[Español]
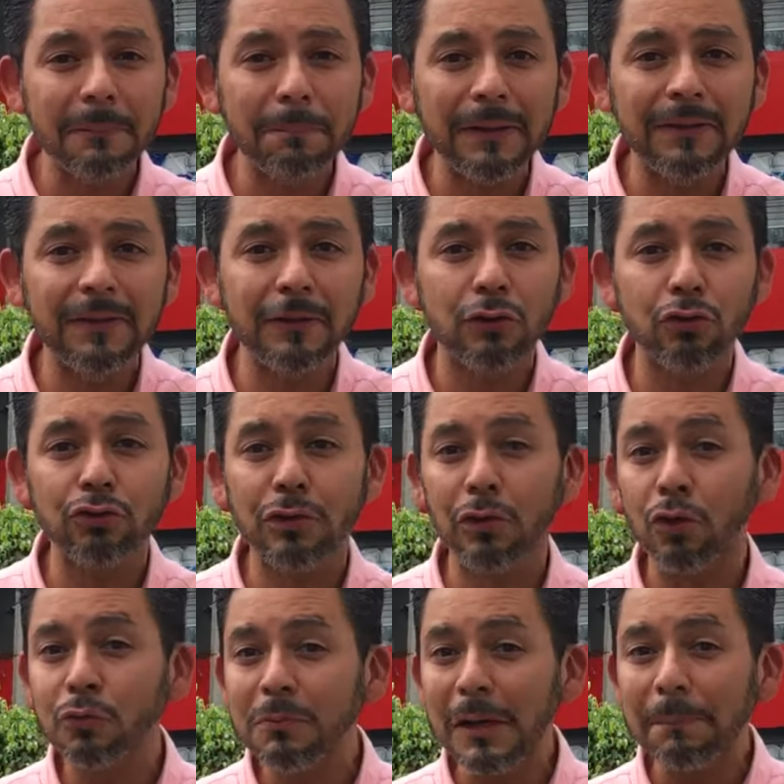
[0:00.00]
pesitos de
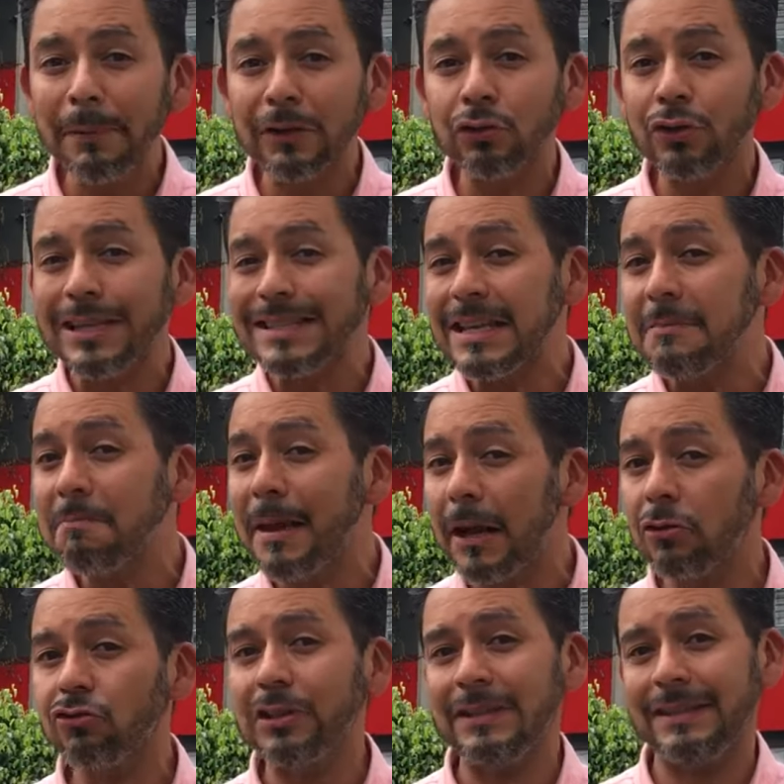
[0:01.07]
2.000 personas en
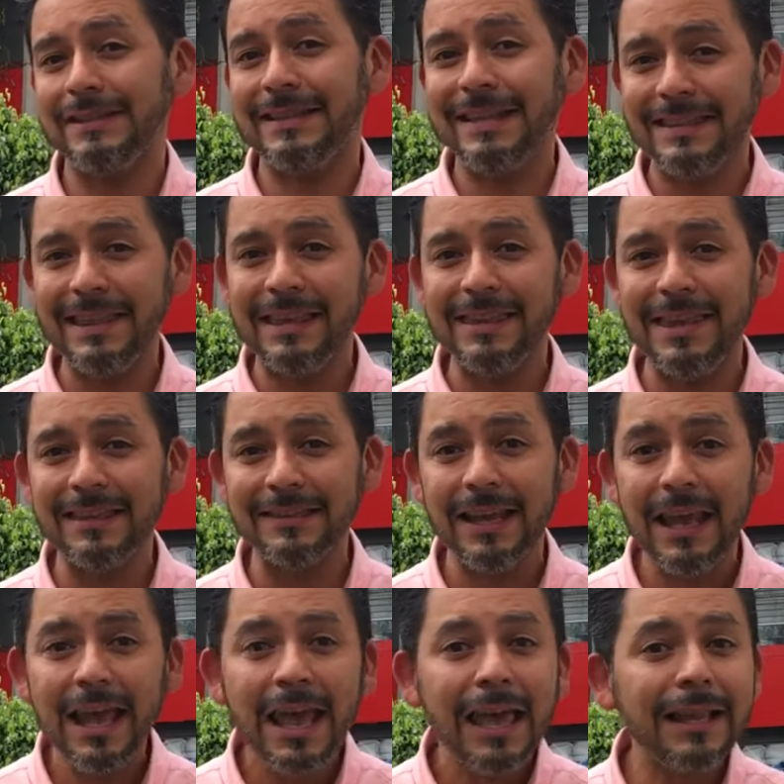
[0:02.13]
menos de 60 días.
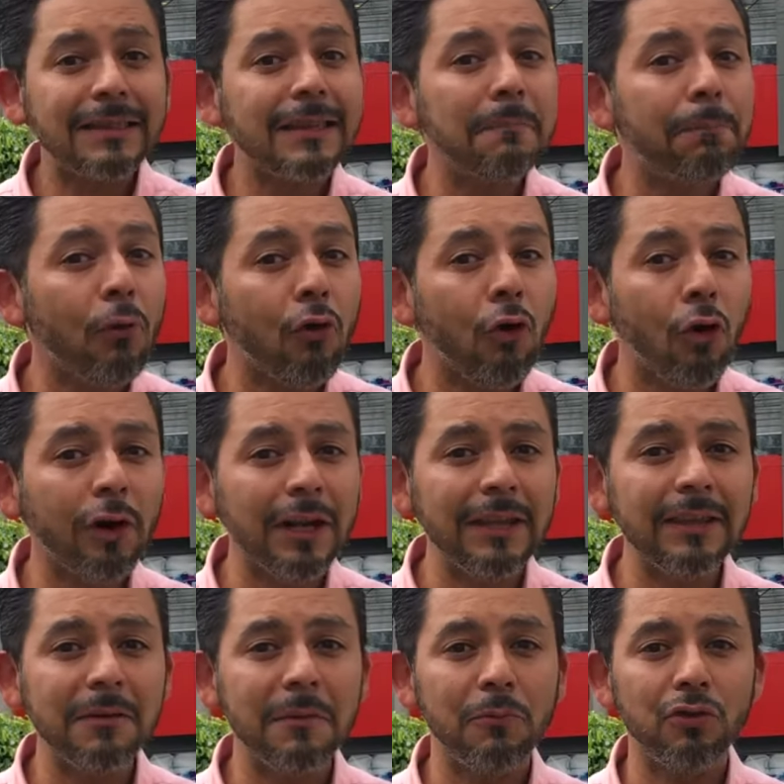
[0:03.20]
El tiempo corre y
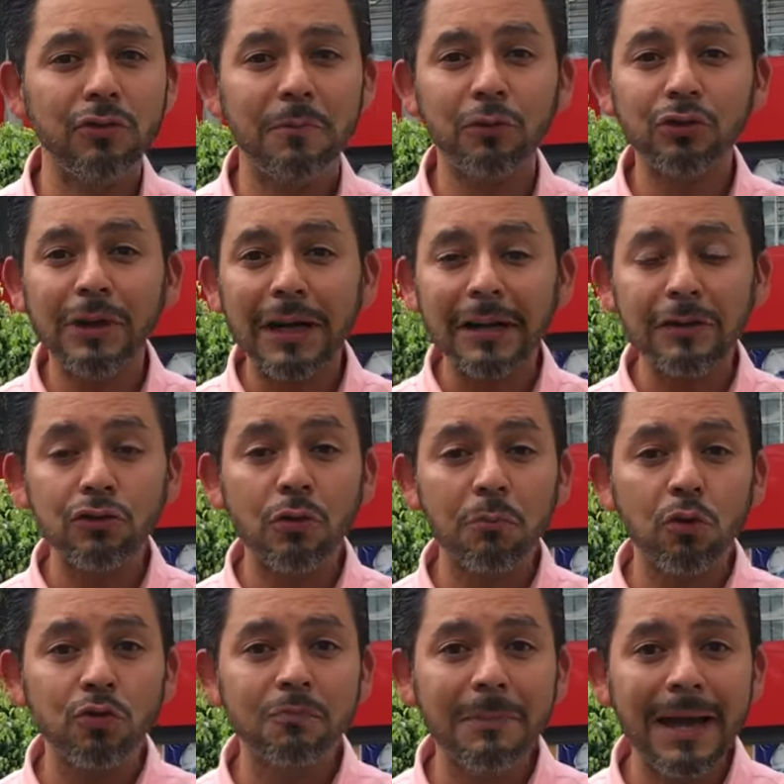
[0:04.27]
debemos demostrar que
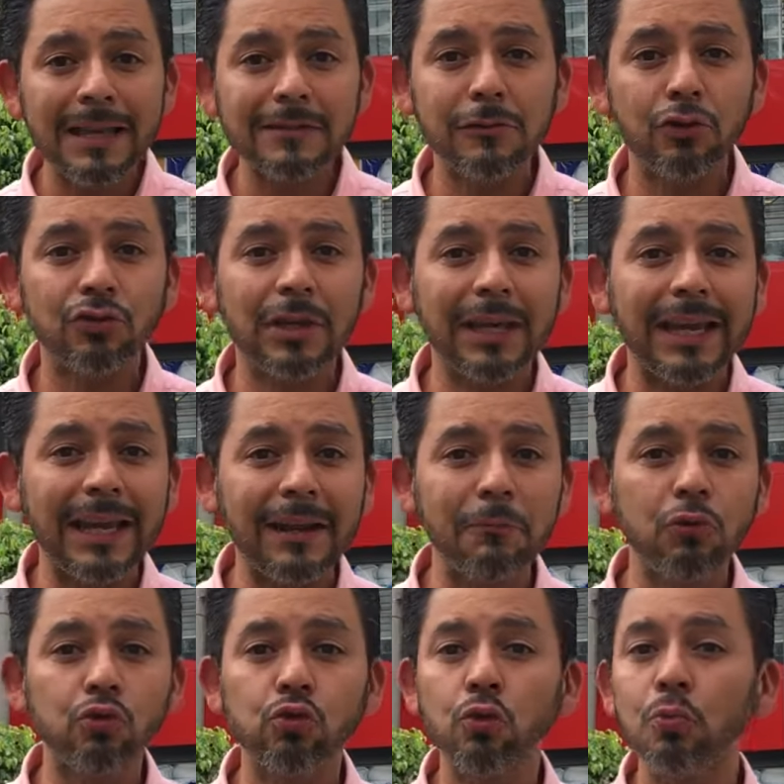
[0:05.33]
somos más los que
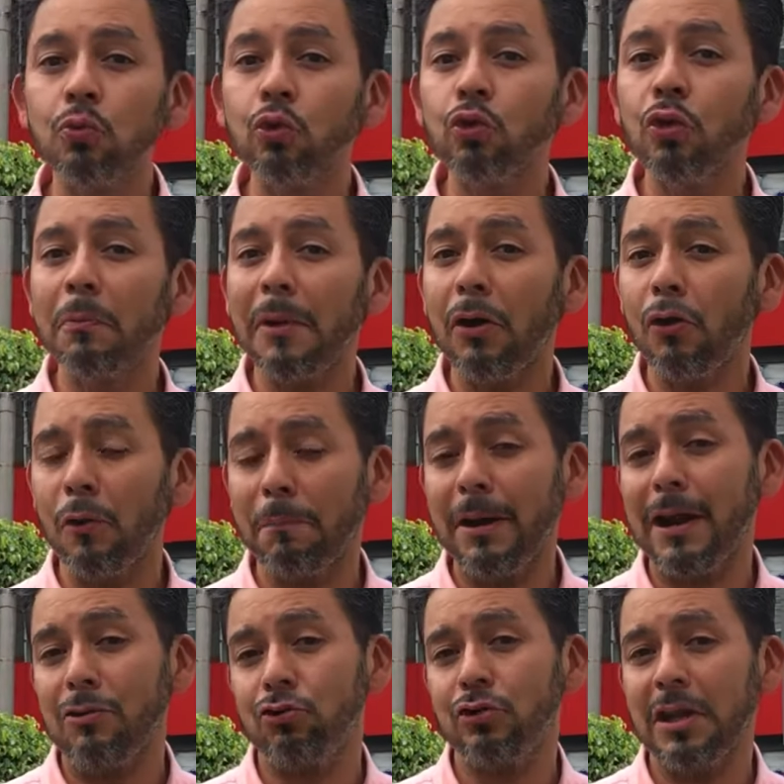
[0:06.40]
queremos un mundo mejor
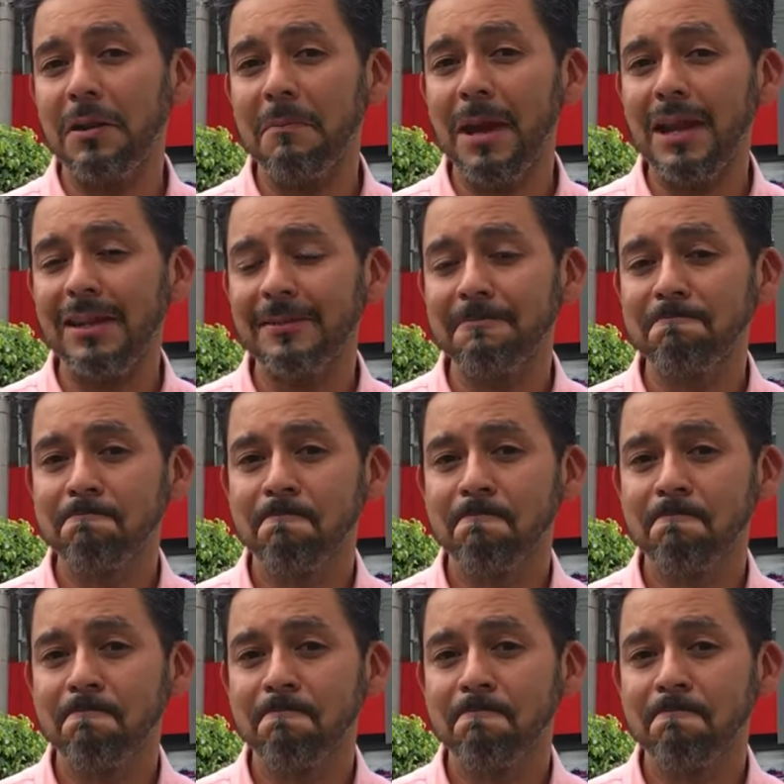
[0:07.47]
para los animales.